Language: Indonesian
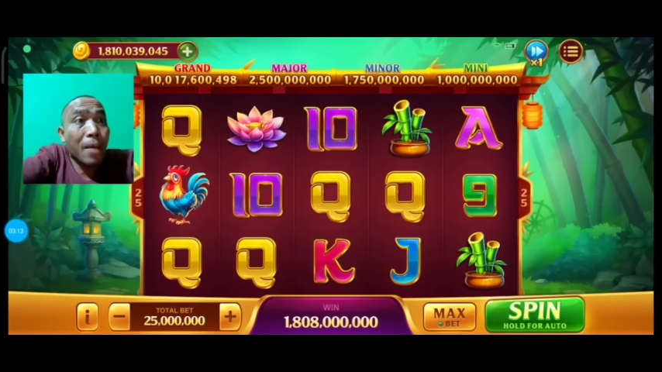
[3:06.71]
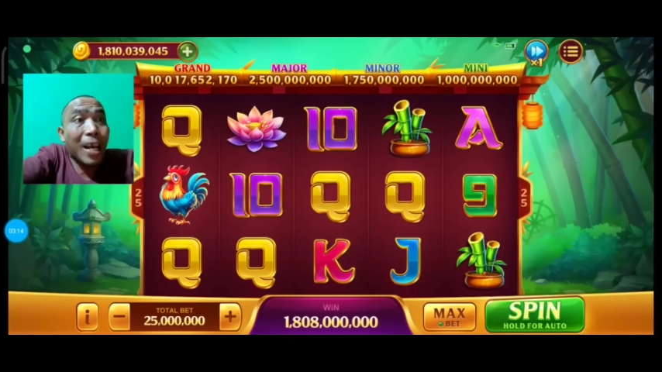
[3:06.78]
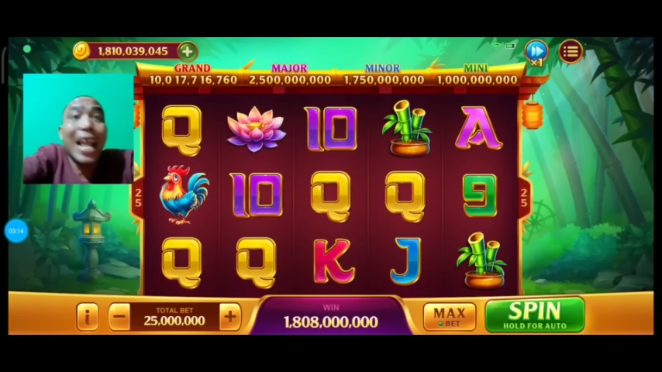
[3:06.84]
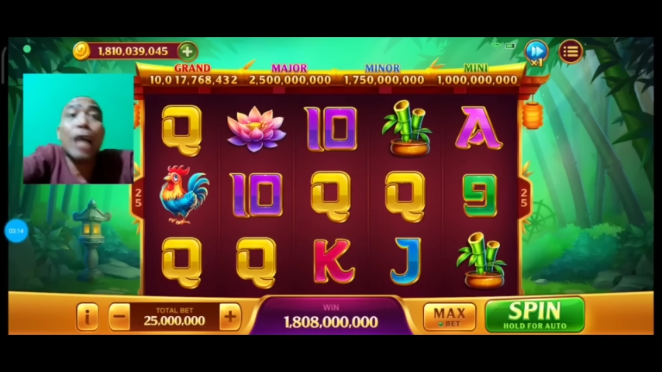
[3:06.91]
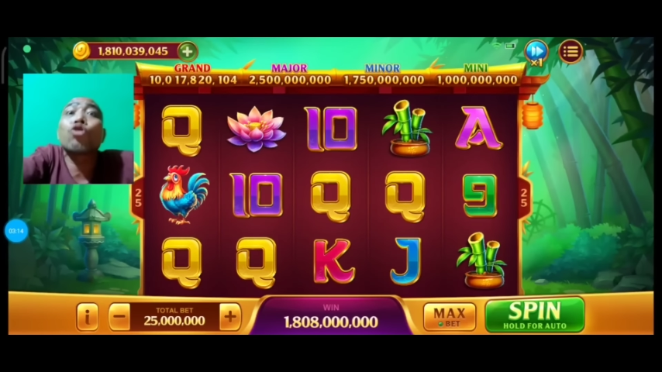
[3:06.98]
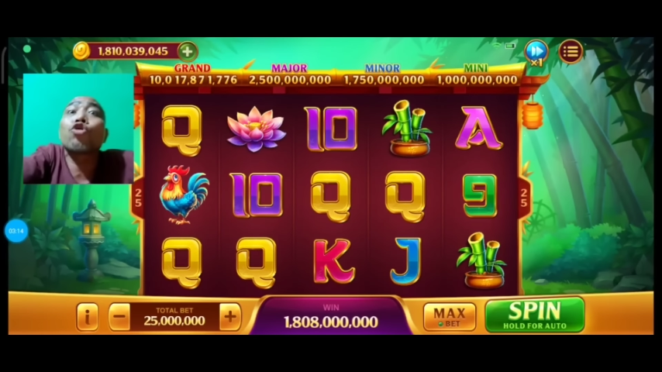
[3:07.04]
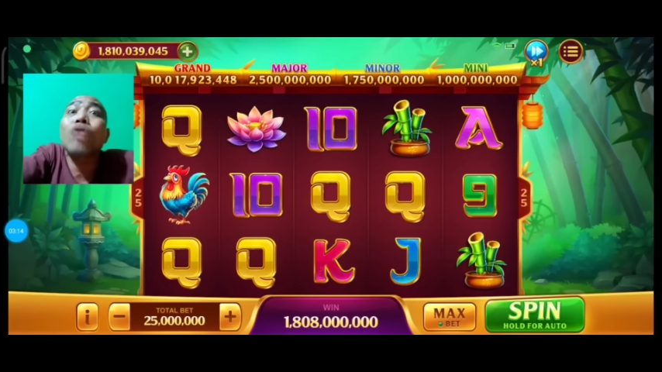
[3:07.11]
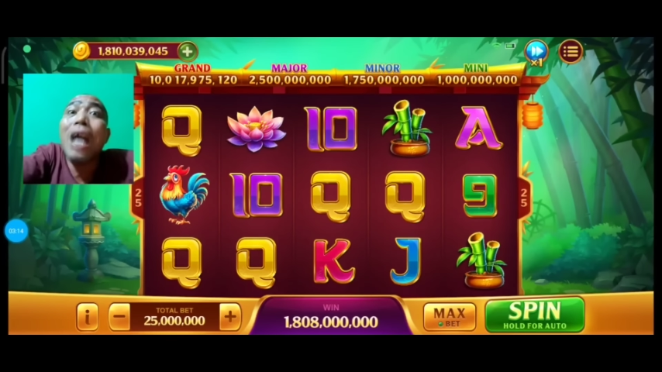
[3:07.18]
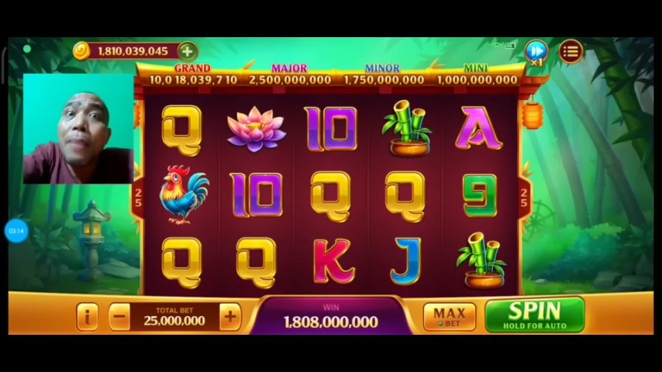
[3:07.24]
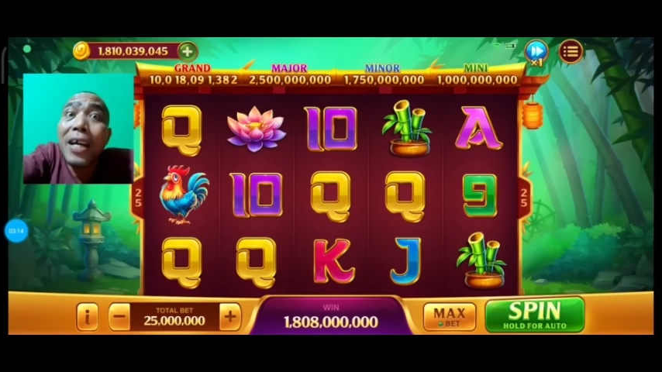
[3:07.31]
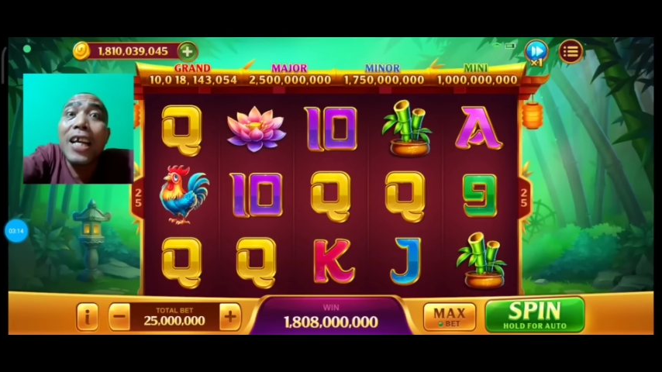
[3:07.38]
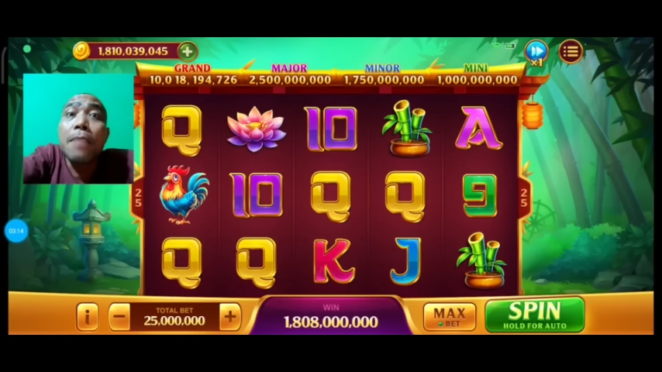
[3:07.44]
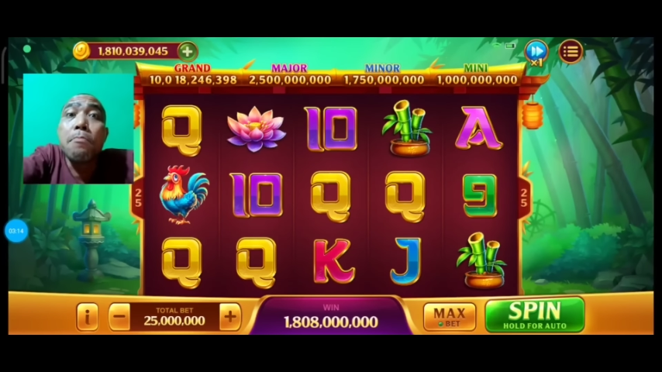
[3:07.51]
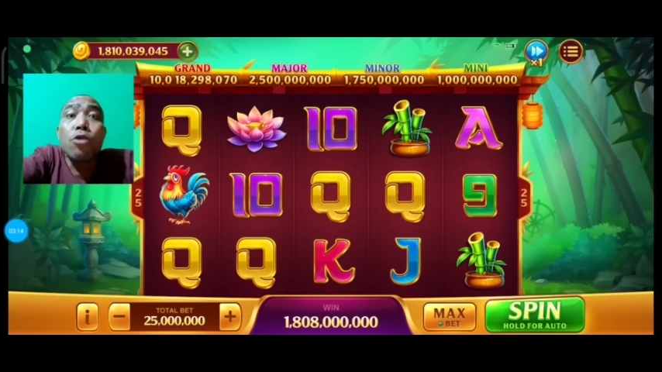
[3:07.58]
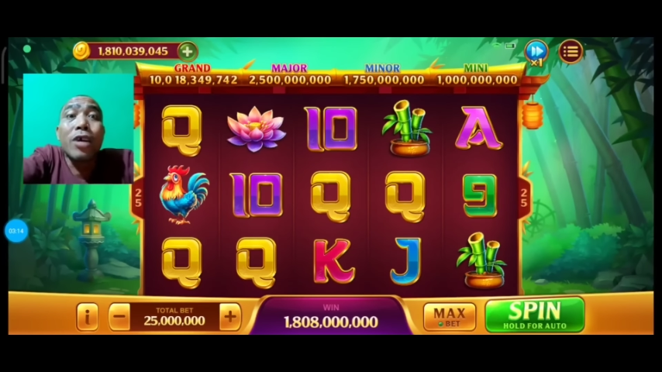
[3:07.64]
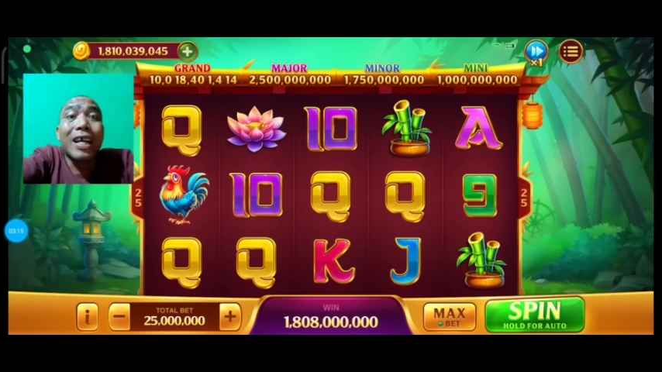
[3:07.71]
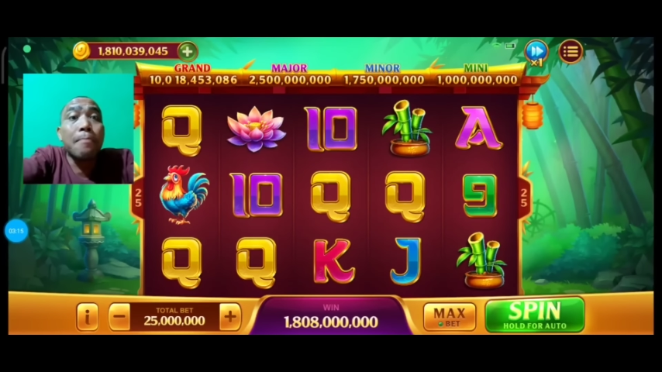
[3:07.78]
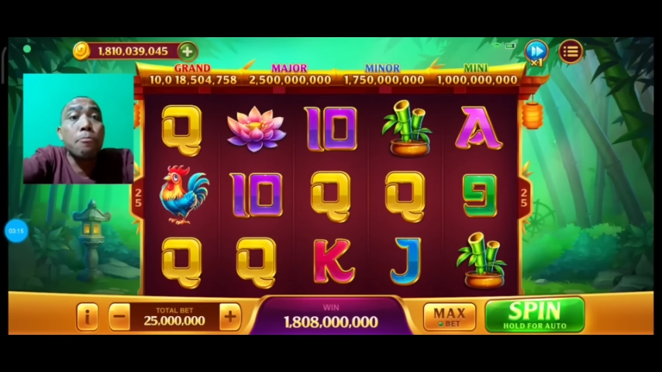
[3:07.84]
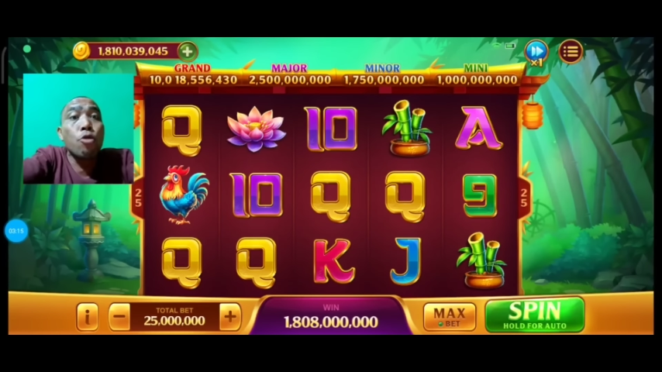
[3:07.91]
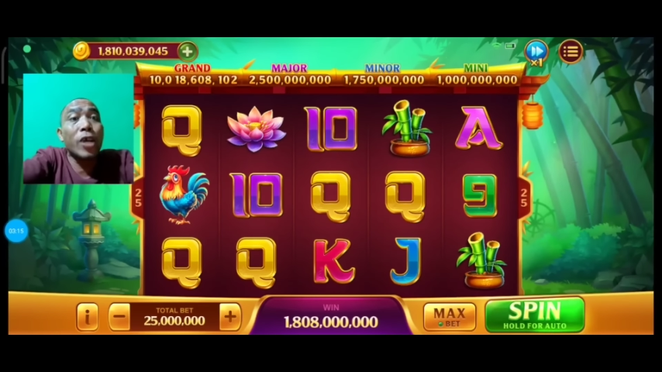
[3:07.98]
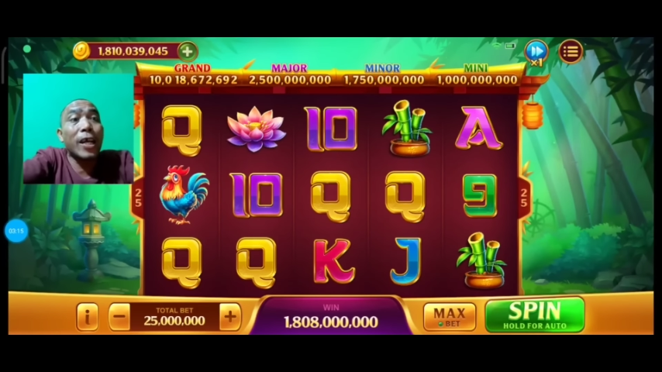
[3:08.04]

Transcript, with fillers: langsung dapat gelembung-gelembung,